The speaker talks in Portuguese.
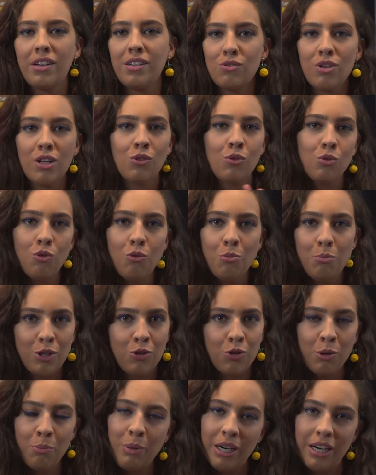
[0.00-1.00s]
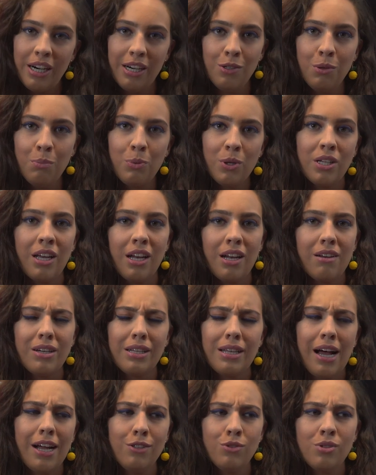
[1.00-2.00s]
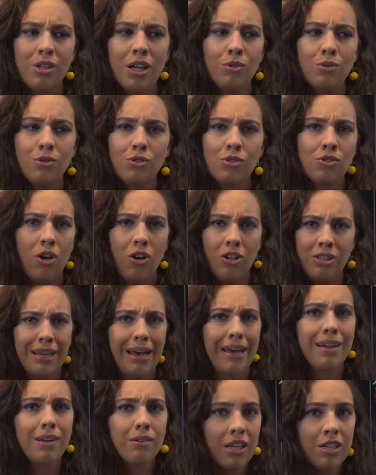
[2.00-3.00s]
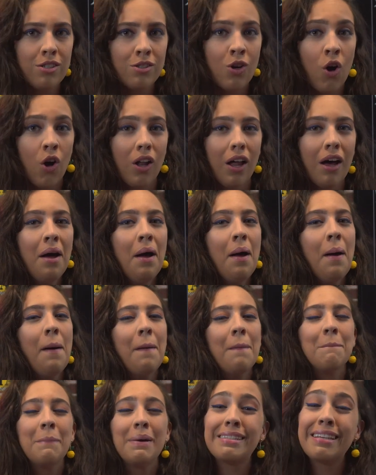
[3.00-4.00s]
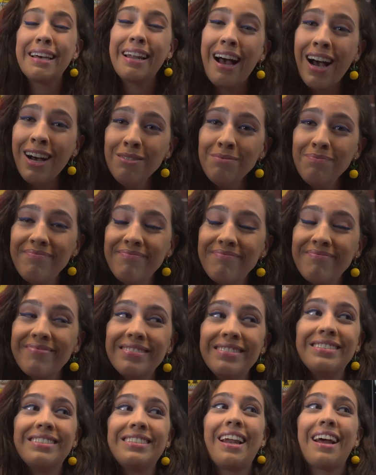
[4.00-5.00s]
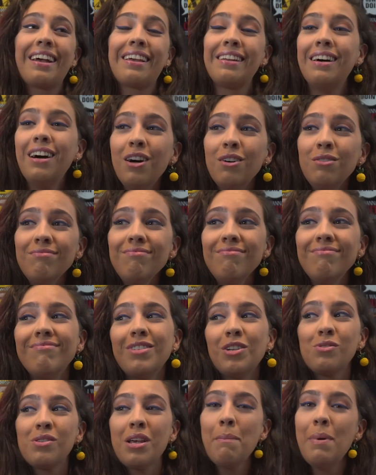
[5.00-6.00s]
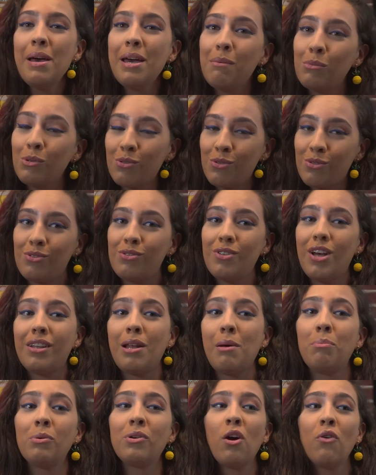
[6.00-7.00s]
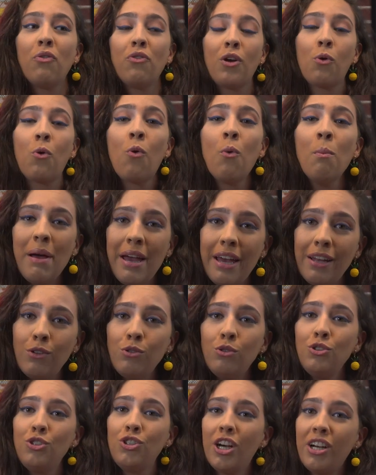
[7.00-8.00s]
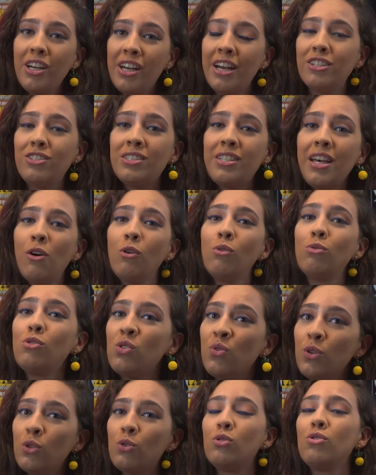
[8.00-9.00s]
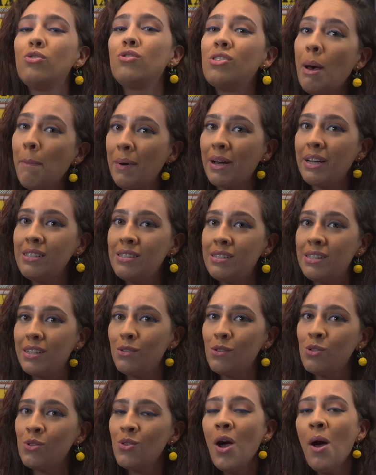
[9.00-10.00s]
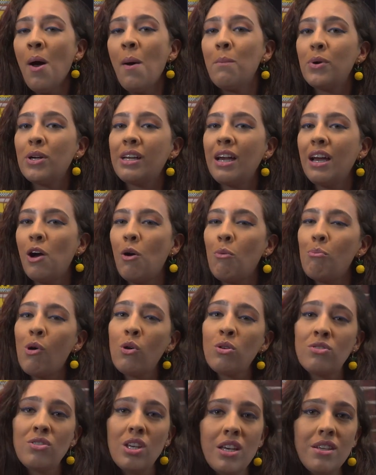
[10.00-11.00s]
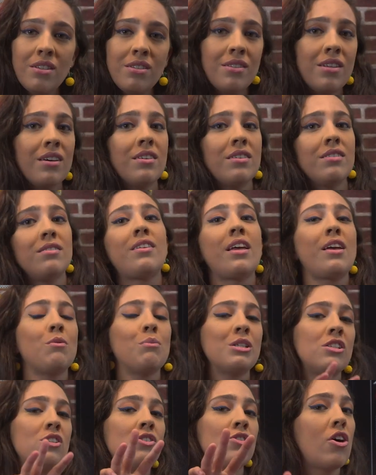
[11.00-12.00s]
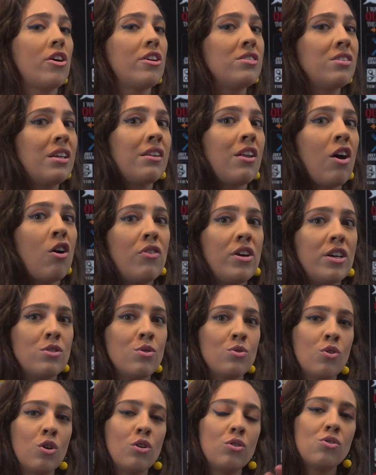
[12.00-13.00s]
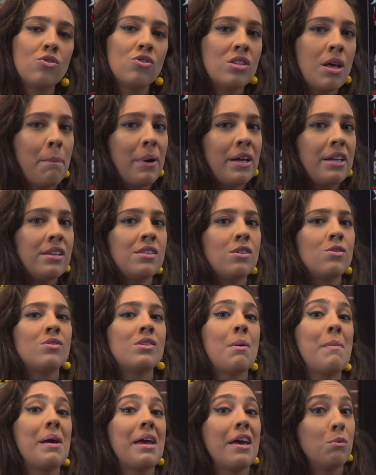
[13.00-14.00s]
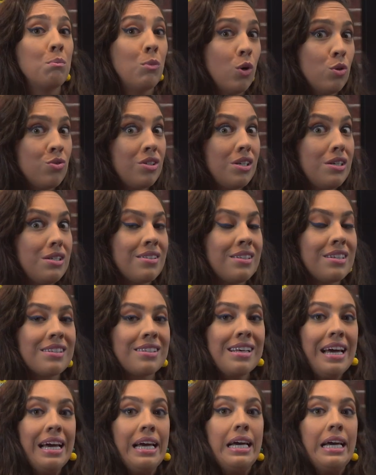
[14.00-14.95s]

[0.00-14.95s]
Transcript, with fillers: que isso é tudo um mito urbano, porque na verdade os alunos só saíram da escola. Mas será? Será que não? Não sabemos. Até porque eu fico com medo do Jughead ser um dos futuros desaparecidos, porque ele é um bolsista, tem umas histórias que talvez os outros desaparecidos também eram bolsistas.